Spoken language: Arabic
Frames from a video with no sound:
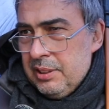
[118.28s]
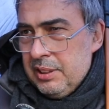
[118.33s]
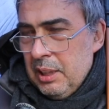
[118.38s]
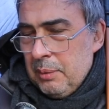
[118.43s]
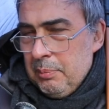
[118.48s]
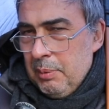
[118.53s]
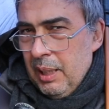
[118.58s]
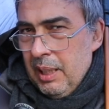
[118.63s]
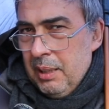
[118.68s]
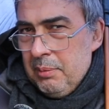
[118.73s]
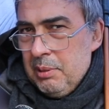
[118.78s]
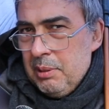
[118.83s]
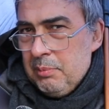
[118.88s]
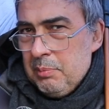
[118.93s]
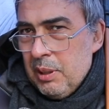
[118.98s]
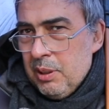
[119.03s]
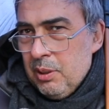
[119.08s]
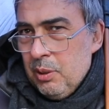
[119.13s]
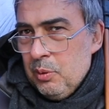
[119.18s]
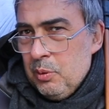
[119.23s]
الشباب
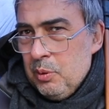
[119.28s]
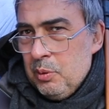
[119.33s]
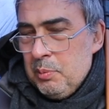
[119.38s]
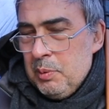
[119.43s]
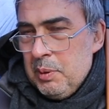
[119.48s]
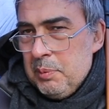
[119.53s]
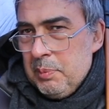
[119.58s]
المظلوم